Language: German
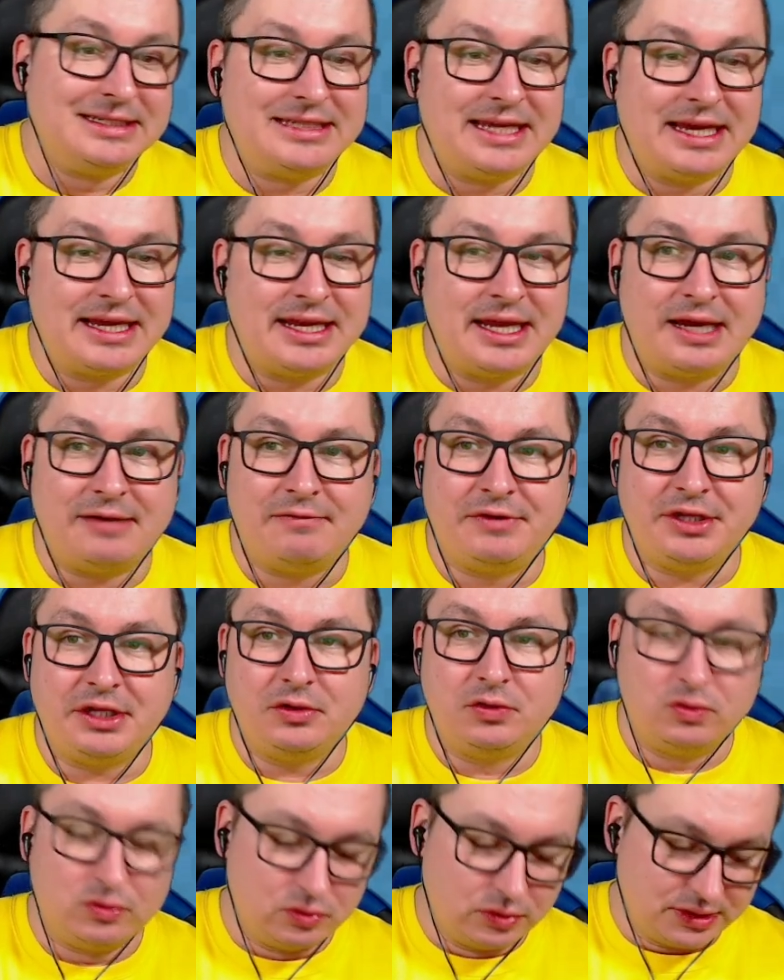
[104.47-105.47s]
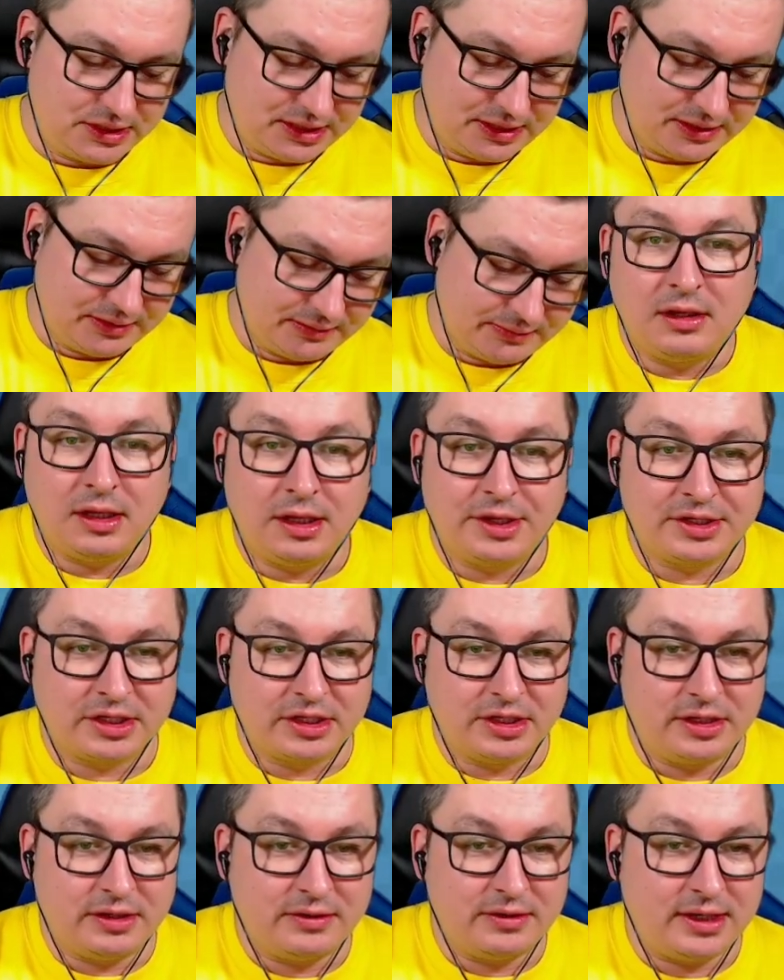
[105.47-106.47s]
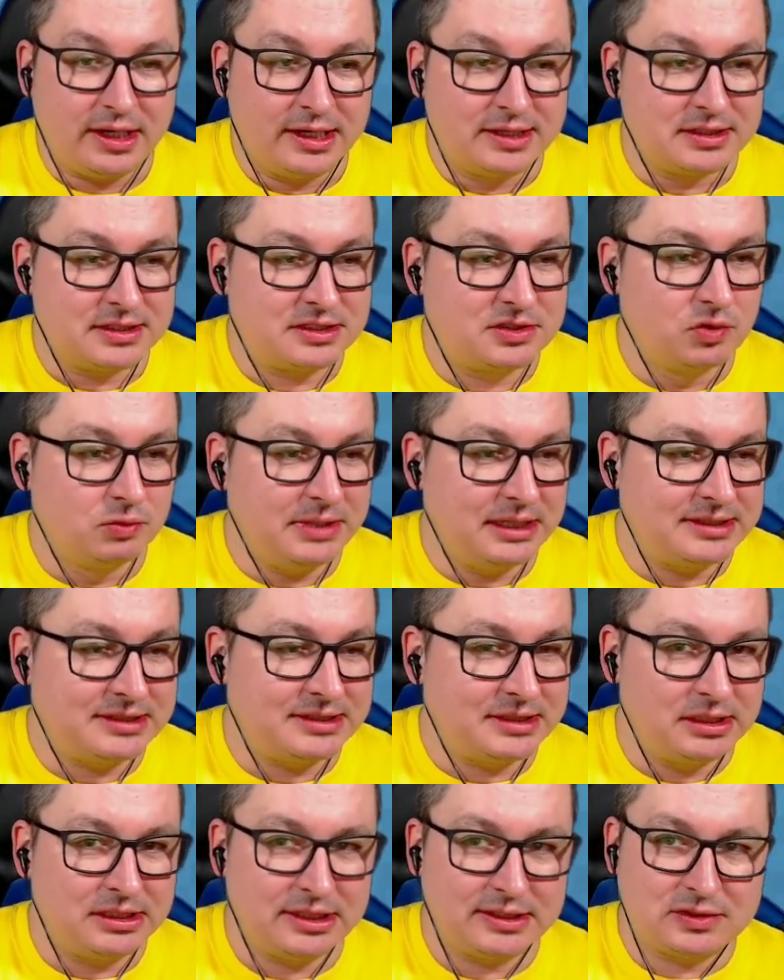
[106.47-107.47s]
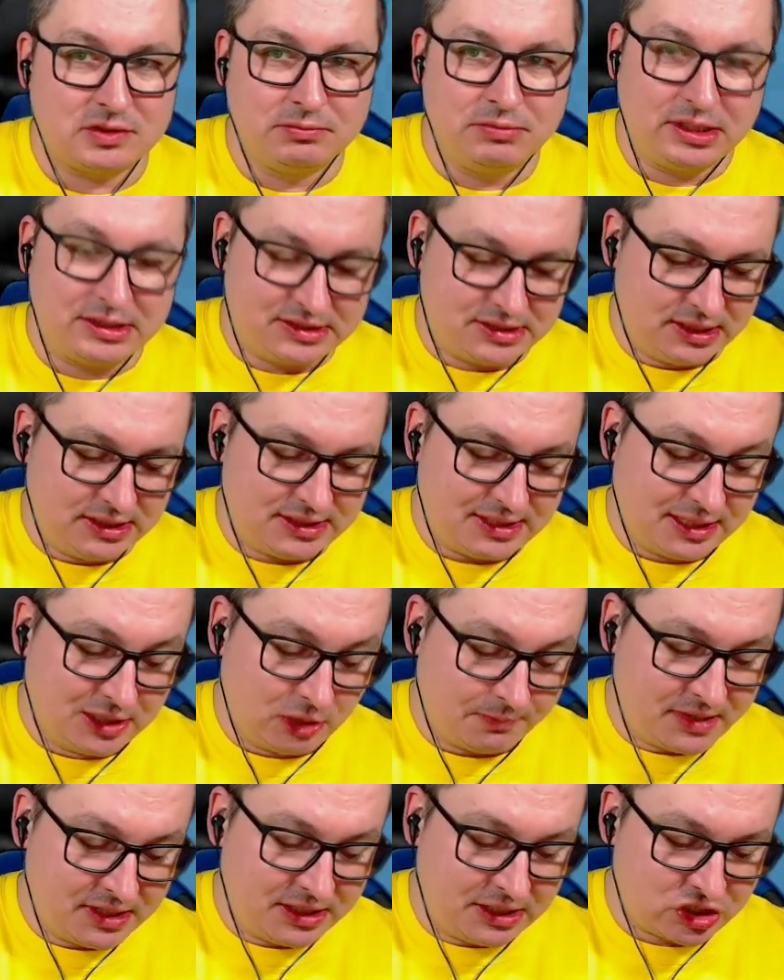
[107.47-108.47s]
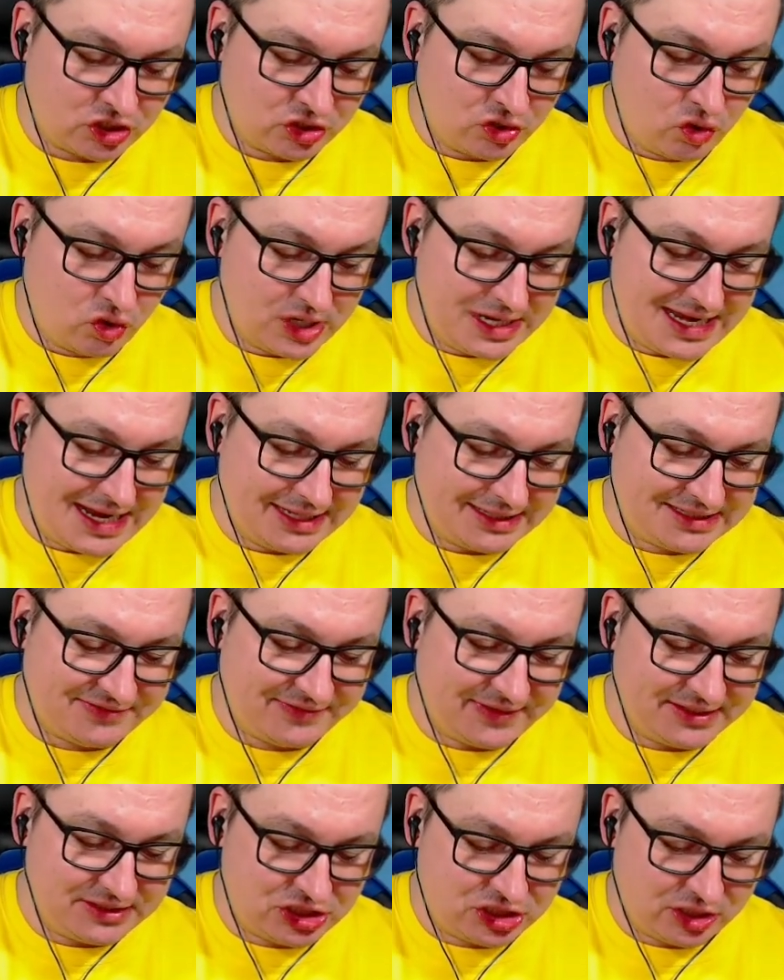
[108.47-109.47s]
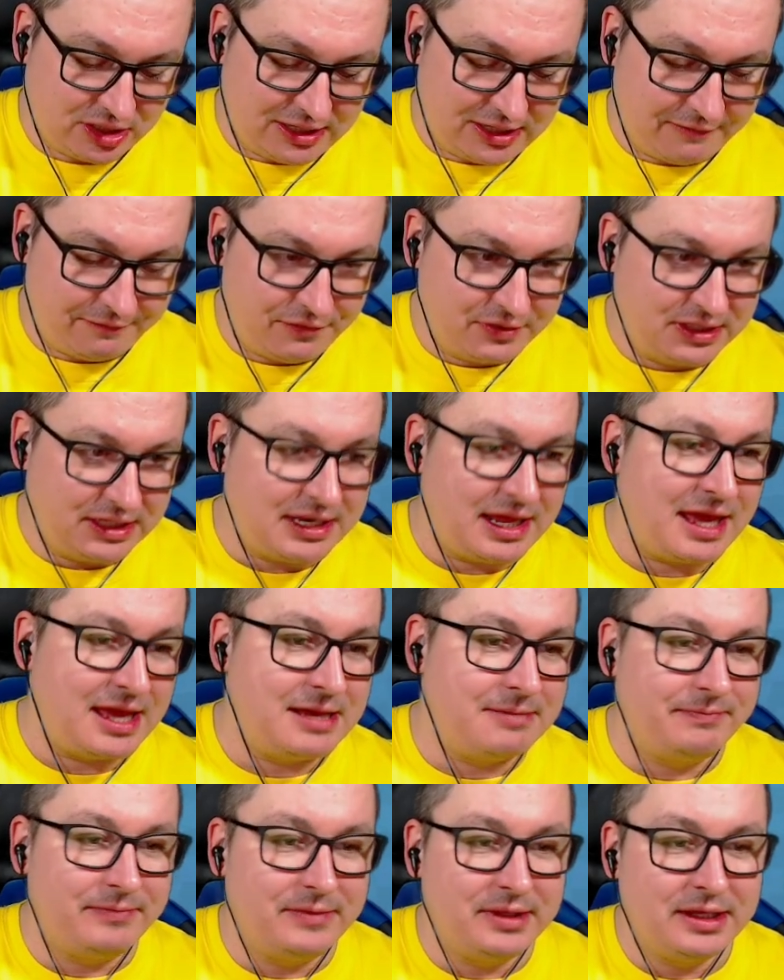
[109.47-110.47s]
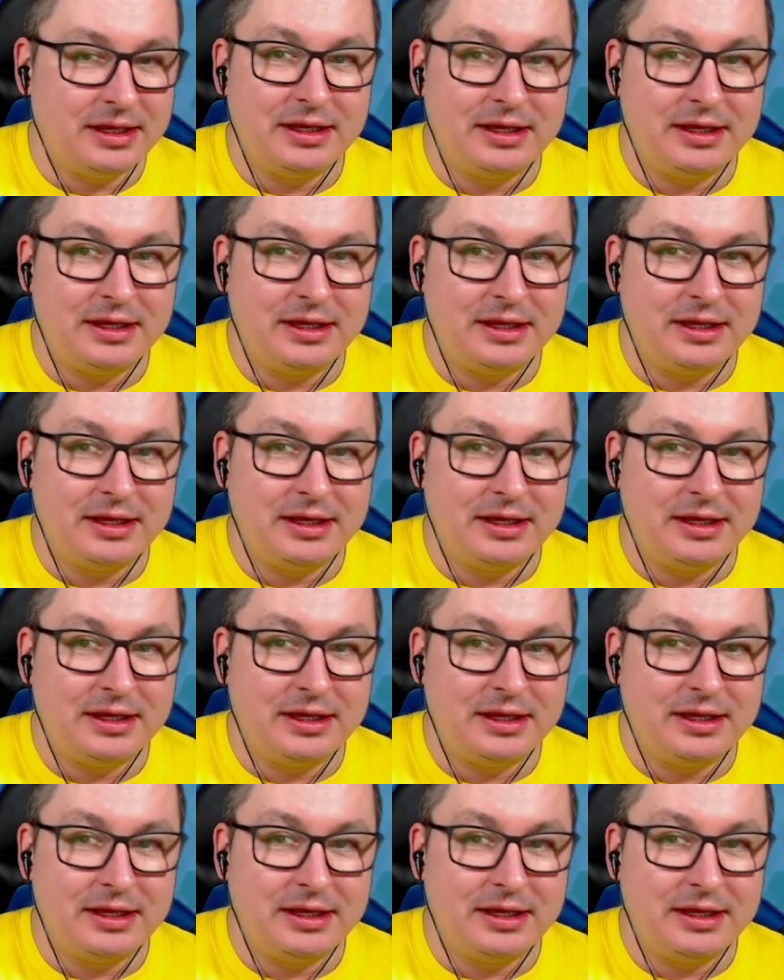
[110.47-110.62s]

Dann haben wir den Hut. Warte, also es summiert sich, es summiert sich. Look mal hier schon, 120 Dollar für den Helm.